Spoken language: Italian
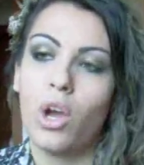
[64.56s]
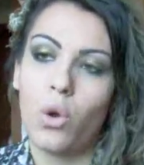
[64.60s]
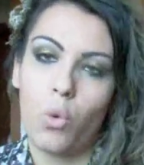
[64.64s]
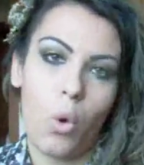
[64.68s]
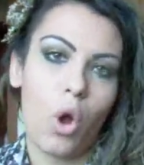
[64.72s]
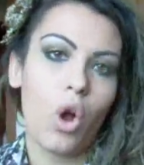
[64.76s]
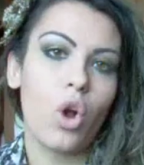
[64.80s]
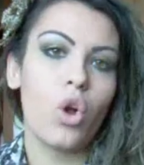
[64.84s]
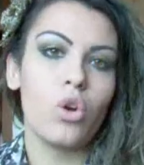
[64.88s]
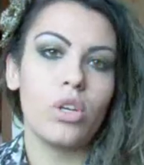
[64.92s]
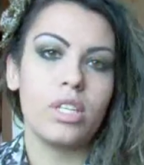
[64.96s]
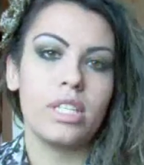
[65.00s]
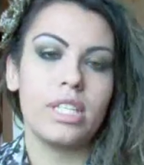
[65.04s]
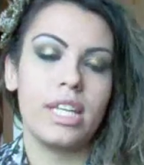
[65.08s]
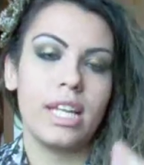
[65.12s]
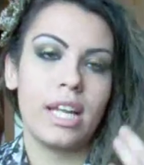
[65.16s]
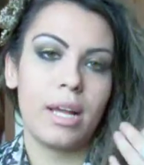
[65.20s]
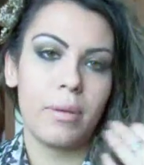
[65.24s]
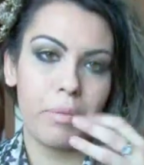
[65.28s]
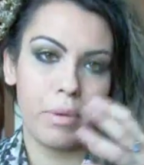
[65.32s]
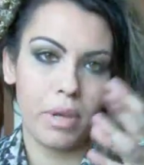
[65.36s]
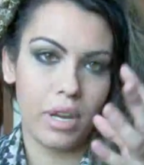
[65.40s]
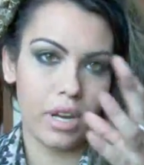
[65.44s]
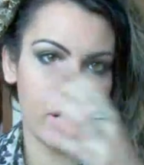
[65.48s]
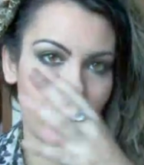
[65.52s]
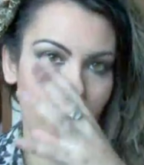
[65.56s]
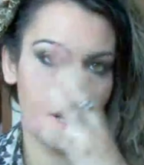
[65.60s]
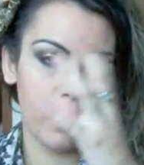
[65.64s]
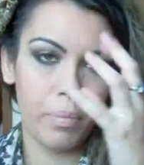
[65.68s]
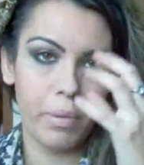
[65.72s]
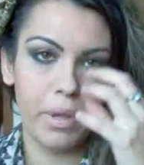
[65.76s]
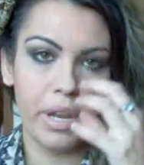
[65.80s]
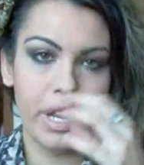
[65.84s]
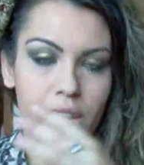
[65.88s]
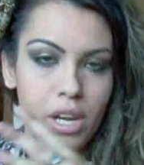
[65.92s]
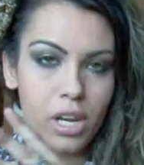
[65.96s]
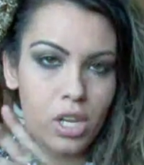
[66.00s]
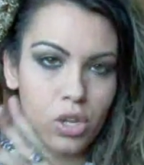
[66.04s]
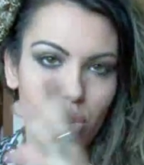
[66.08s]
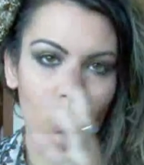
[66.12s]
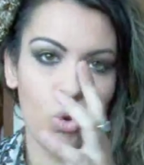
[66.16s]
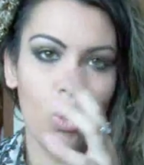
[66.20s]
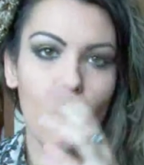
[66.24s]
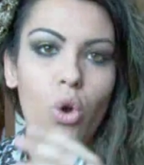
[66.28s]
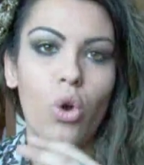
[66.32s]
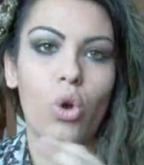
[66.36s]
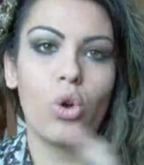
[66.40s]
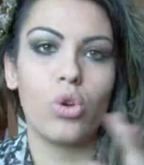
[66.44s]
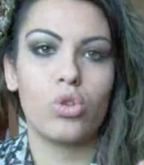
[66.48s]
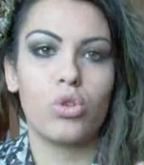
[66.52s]
qualcosina per, per il
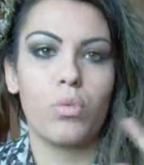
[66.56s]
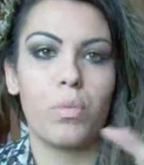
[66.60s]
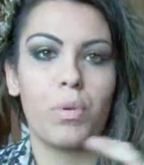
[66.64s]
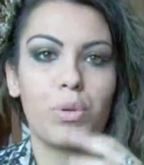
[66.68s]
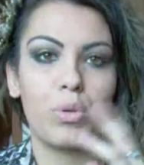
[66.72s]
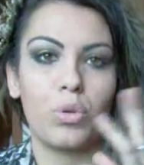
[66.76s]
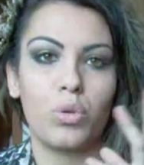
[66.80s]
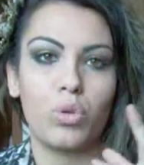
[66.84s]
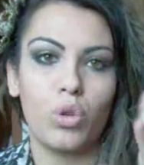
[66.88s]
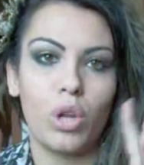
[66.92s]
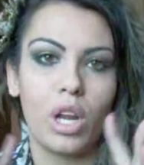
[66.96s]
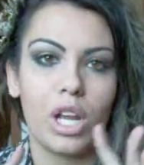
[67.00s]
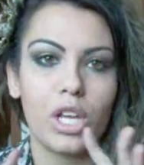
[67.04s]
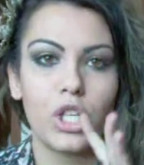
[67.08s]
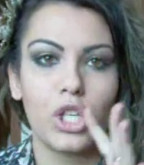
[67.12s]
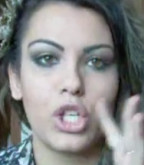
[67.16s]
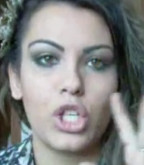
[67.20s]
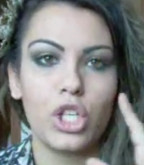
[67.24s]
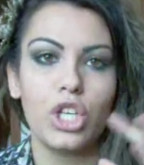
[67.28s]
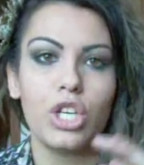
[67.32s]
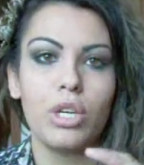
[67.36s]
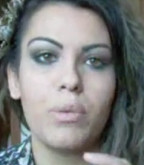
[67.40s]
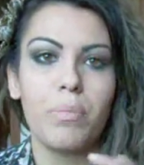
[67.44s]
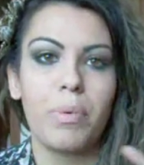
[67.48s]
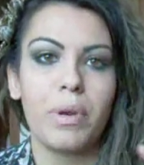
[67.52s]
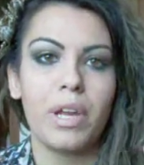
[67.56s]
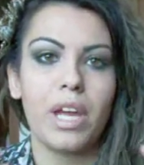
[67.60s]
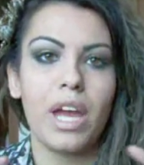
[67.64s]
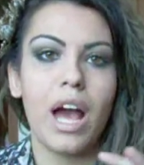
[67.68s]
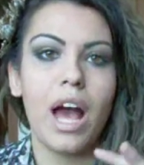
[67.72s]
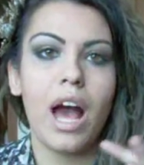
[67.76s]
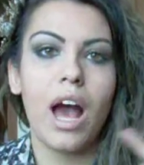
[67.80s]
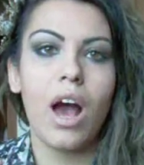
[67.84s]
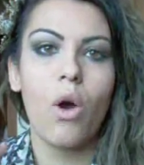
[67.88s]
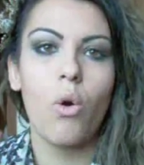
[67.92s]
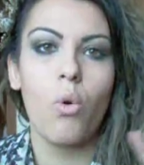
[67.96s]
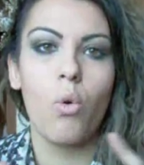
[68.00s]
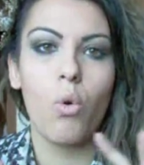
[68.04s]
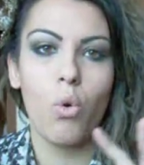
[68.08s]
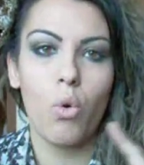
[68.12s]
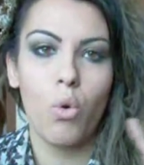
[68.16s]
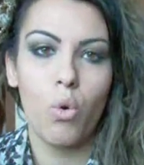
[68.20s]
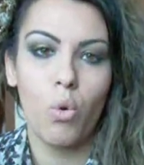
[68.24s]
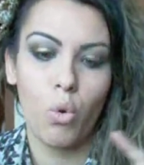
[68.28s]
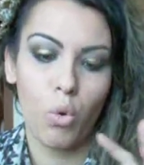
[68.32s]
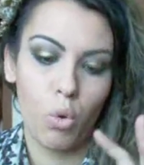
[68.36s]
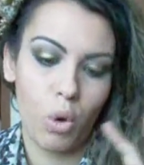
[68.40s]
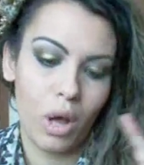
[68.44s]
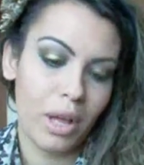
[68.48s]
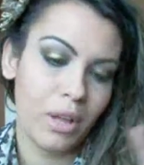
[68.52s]
ritocco soprattutto la cipria
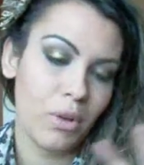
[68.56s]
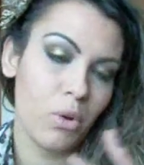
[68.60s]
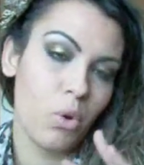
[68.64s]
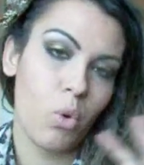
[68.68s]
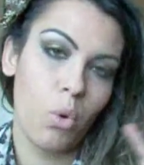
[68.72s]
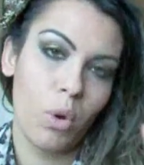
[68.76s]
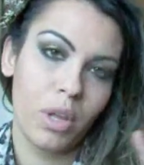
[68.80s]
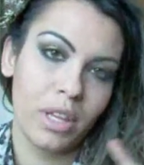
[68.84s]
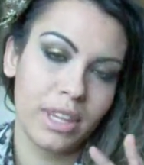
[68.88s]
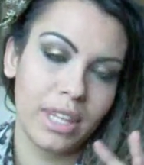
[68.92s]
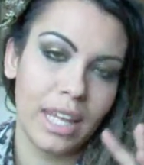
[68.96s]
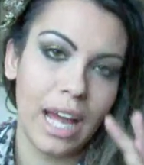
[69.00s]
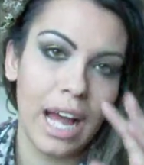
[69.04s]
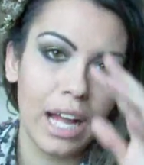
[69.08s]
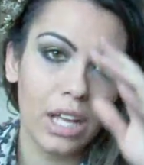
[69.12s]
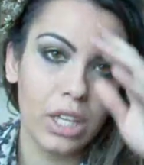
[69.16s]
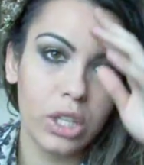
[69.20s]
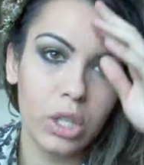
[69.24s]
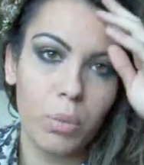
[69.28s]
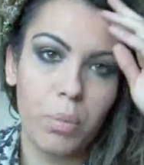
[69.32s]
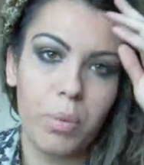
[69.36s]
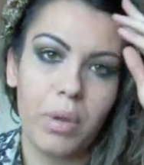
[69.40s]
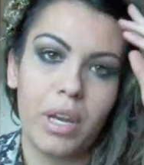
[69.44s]
o, o, o quant'altro